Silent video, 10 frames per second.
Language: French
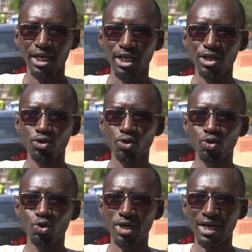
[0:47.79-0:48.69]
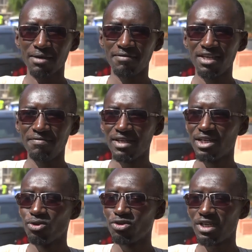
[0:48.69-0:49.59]
Ils ont eu à vérifier
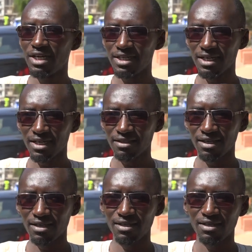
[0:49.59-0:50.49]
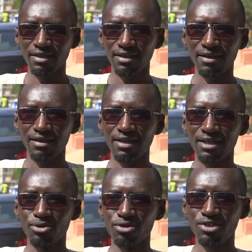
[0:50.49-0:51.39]
les dossiers en tant que tels et,
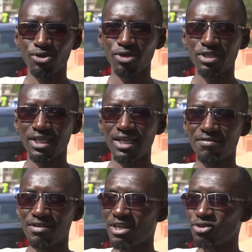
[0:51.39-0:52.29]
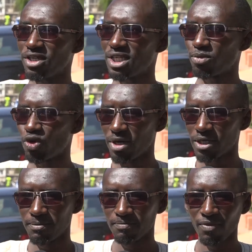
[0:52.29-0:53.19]
et la vérification a été
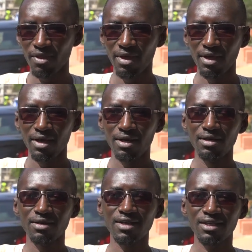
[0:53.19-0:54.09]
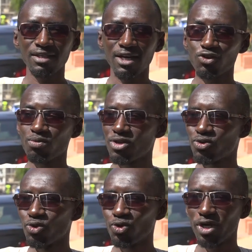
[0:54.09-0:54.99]
probante. Le candidat Ousmane
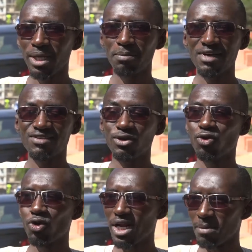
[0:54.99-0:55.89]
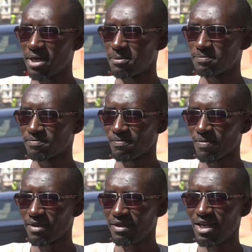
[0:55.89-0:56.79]
Sonko est passé haut la main.
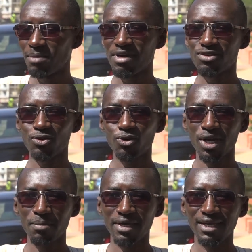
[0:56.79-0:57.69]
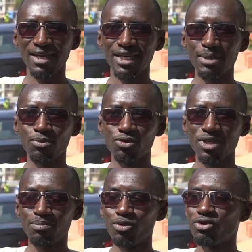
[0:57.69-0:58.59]
Il est passé haut la main, il a
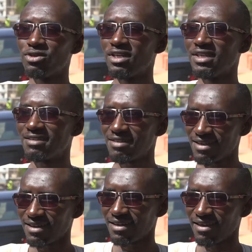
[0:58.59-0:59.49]
déposé plus que nécessaire.